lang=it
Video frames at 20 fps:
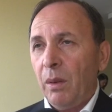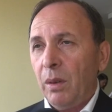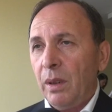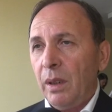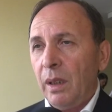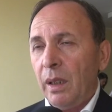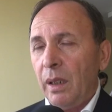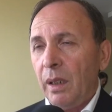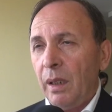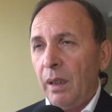
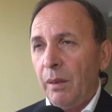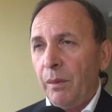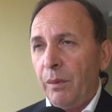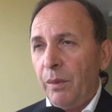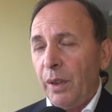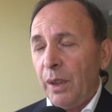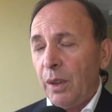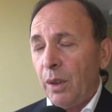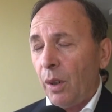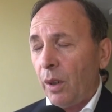un eh,
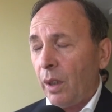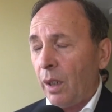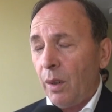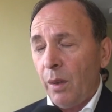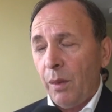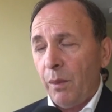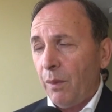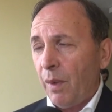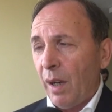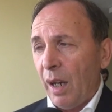video che
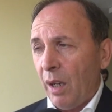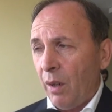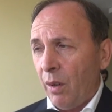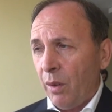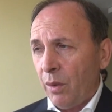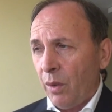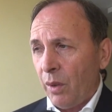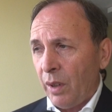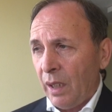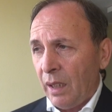non va
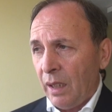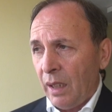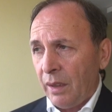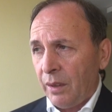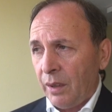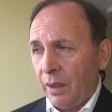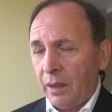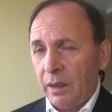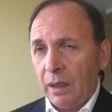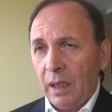onore alla
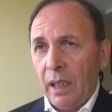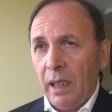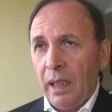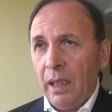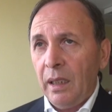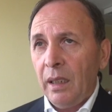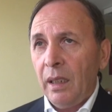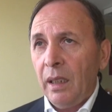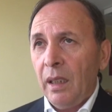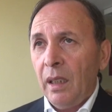
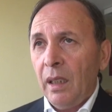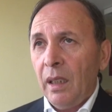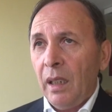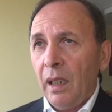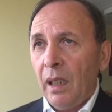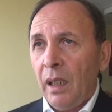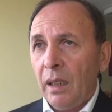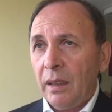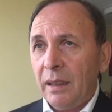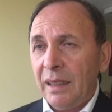città,
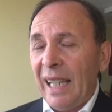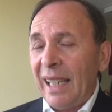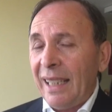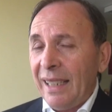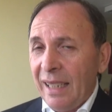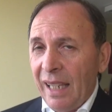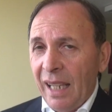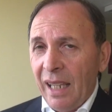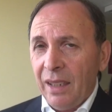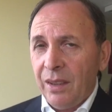eh,
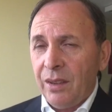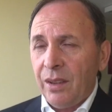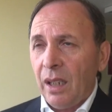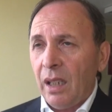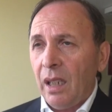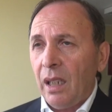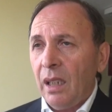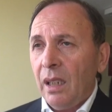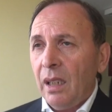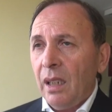
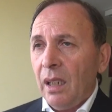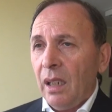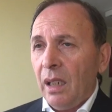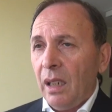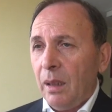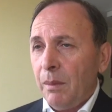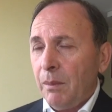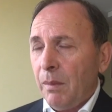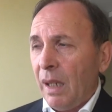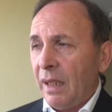danneggia
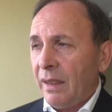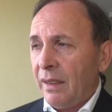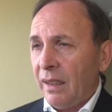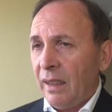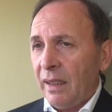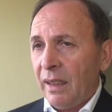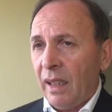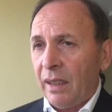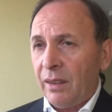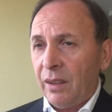
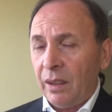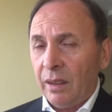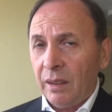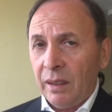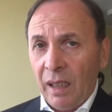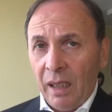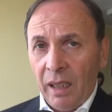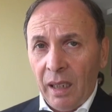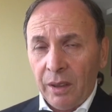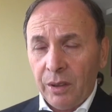l'immagine
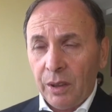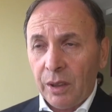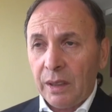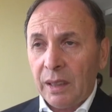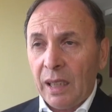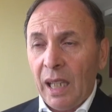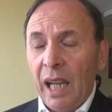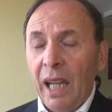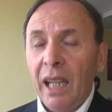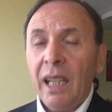della,
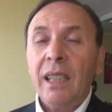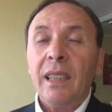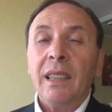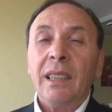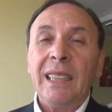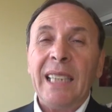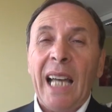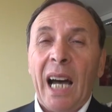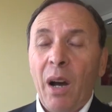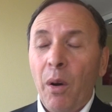città,
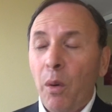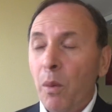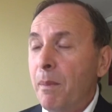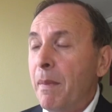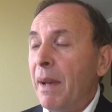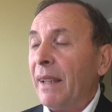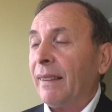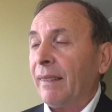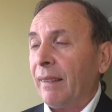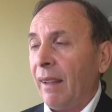dà un
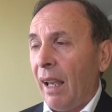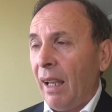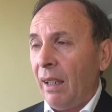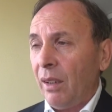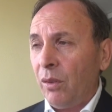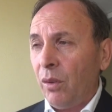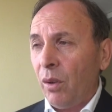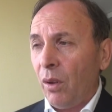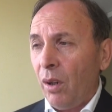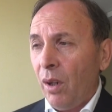
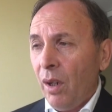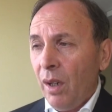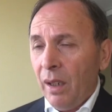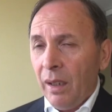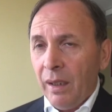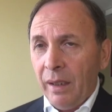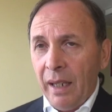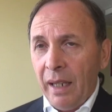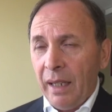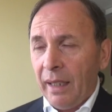messaggio
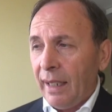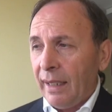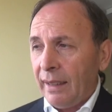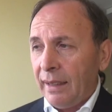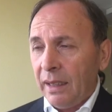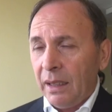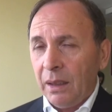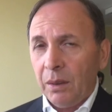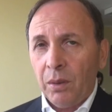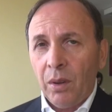
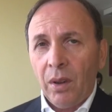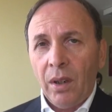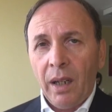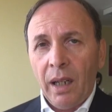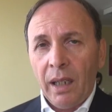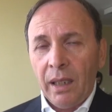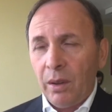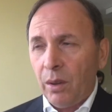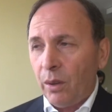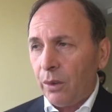negativo
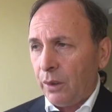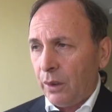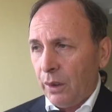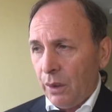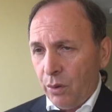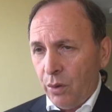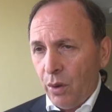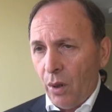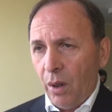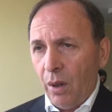ai
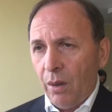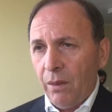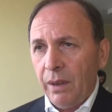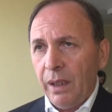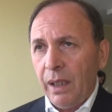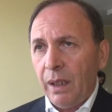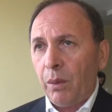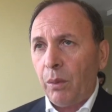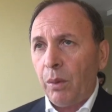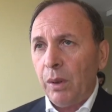nostri
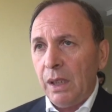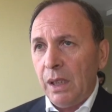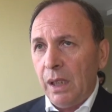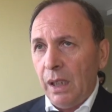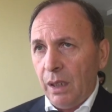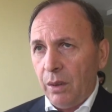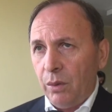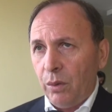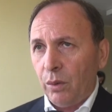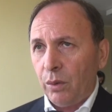giovani e quindi
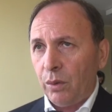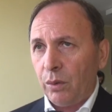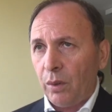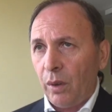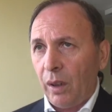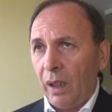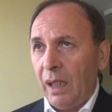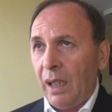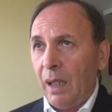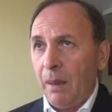è
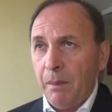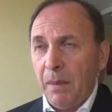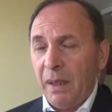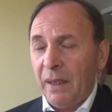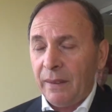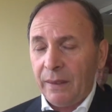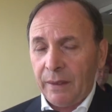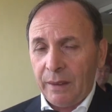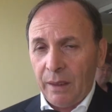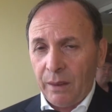giusto che
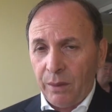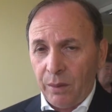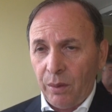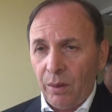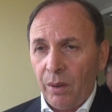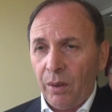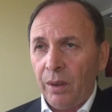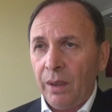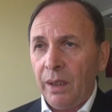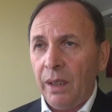
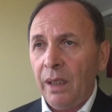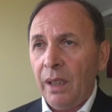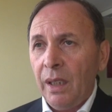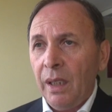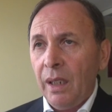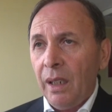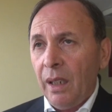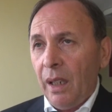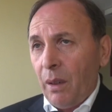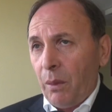l'amministrazione
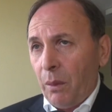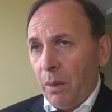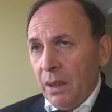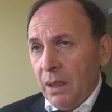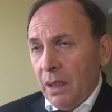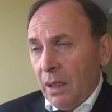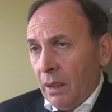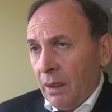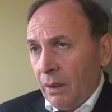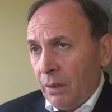e
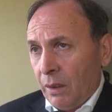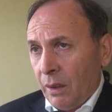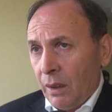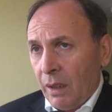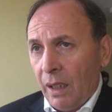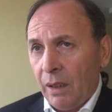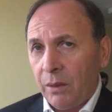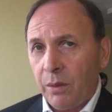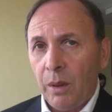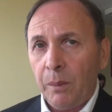quindi in questo
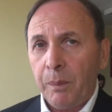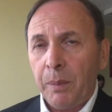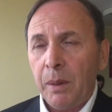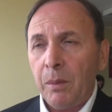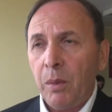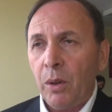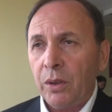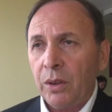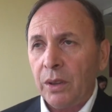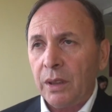caso il
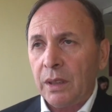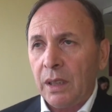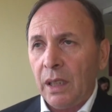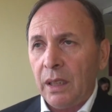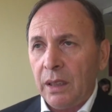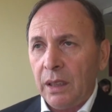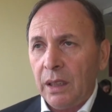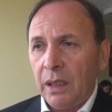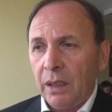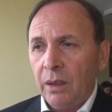primo
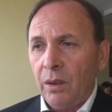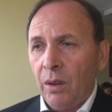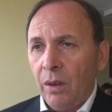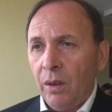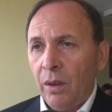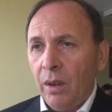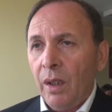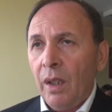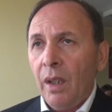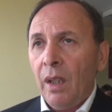
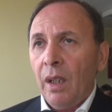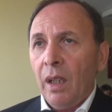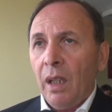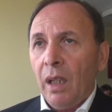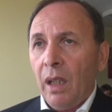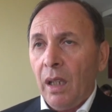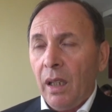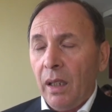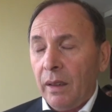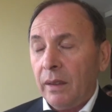cittadino
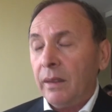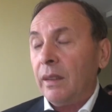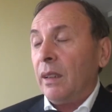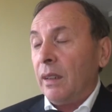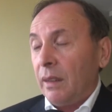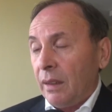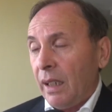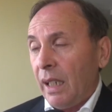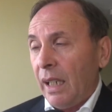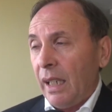eh, si
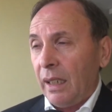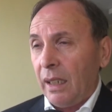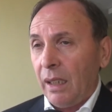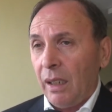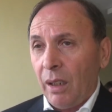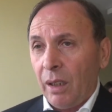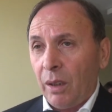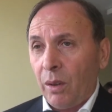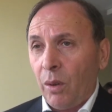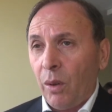rechi,
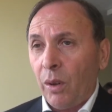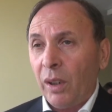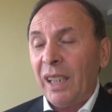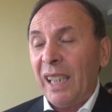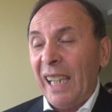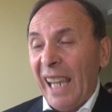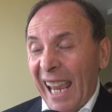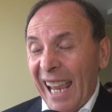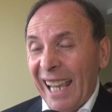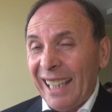ecco,
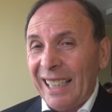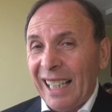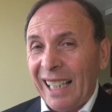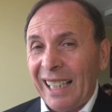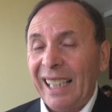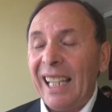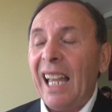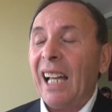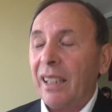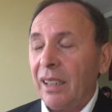chieda
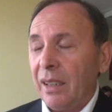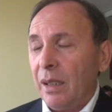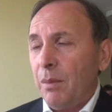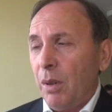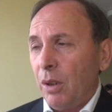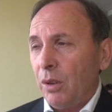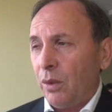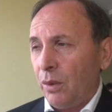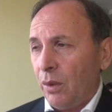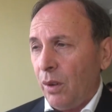la
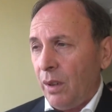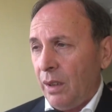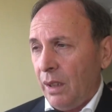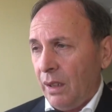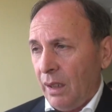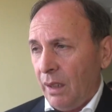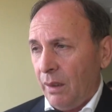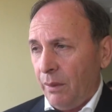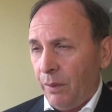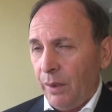rimozione
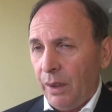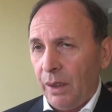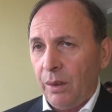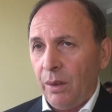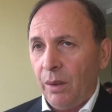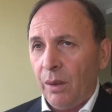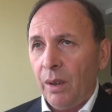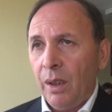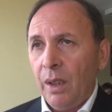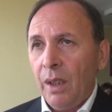del
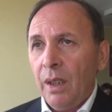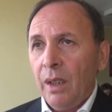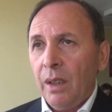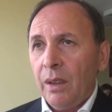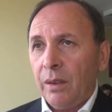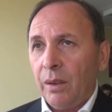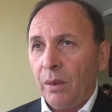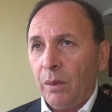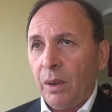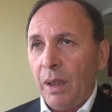video.
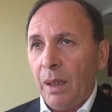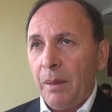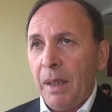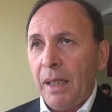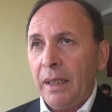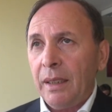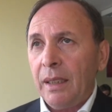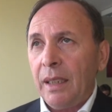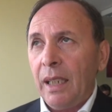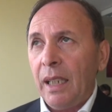
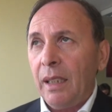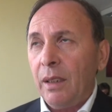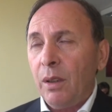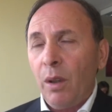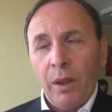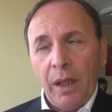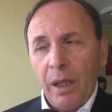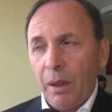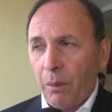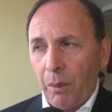Sicuramente
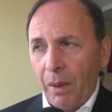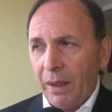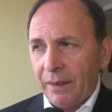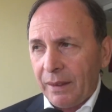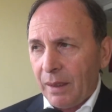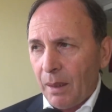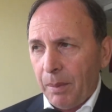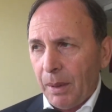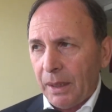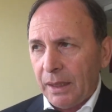non è
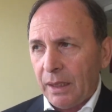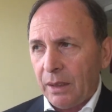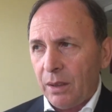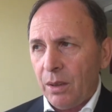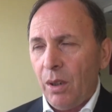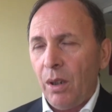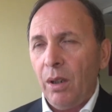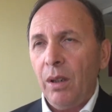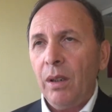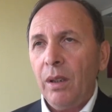questa
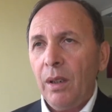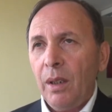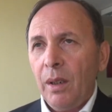Paternò,